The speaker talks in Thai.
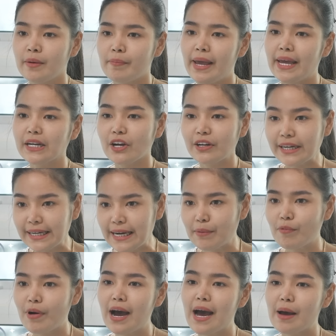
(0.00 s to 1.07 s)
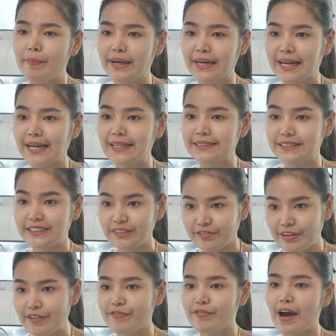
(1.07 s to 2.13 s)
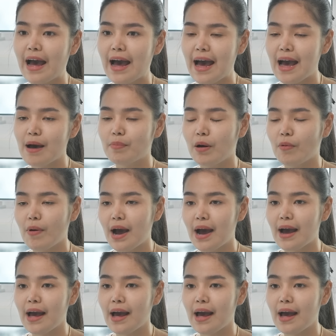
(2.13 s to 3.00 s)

แพทย์ก็แนะนำว่าเป็นการจี้ไฟฟ้า เพราะว่า